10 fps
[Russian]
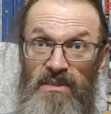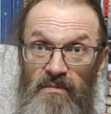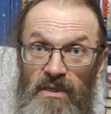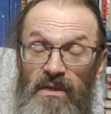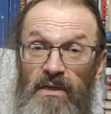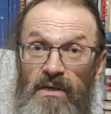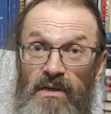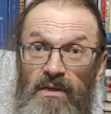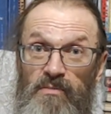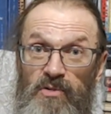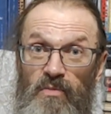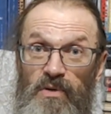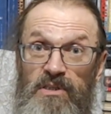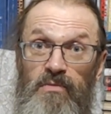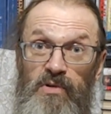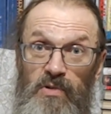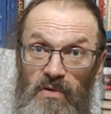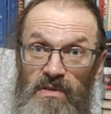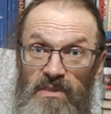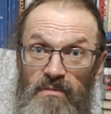себя, поступает не по
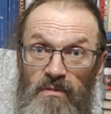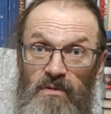совести.